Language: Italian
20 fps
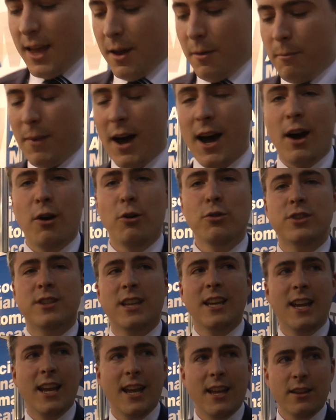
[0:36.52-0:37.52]
ma
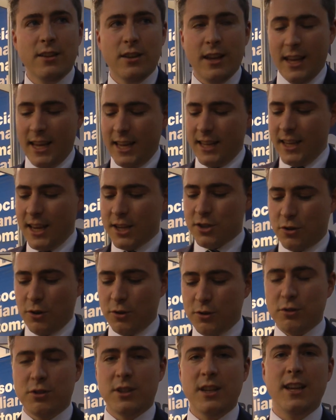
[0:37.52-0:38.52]
ottenen, eh, riesco
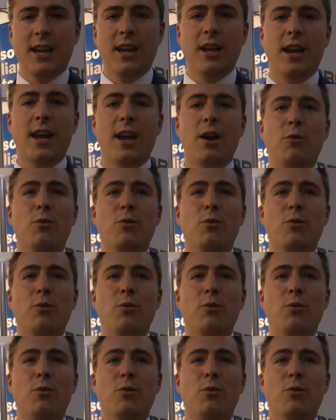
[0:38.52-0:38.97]
ad ottenere